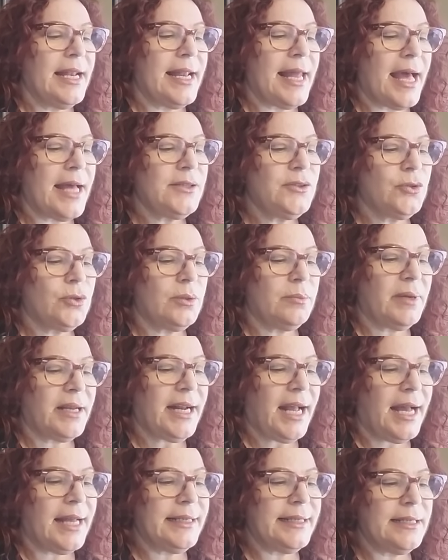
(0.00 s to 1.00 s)
لأنه
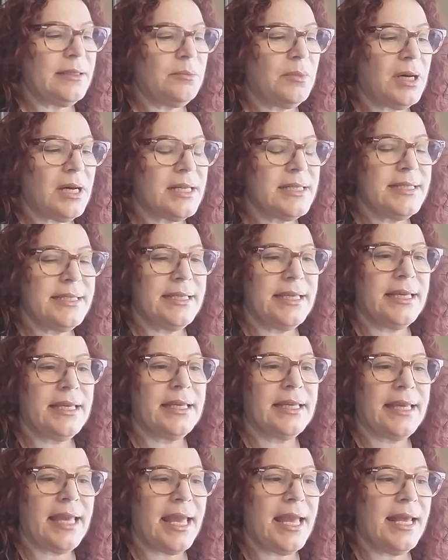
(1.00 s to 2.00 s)
المرحلة
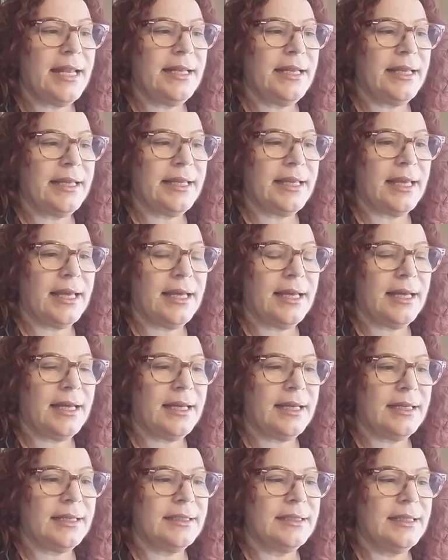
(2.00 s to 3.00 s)
الماضية كان
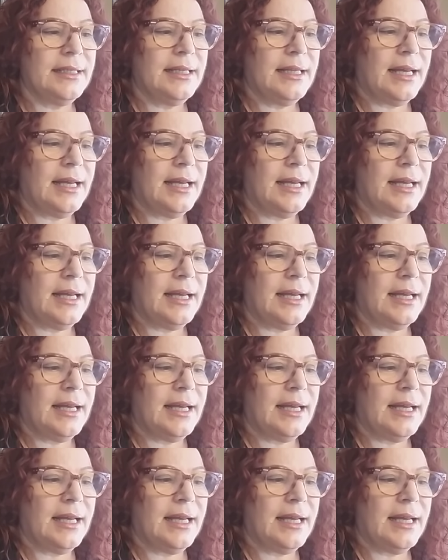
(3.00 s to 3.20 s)
آه،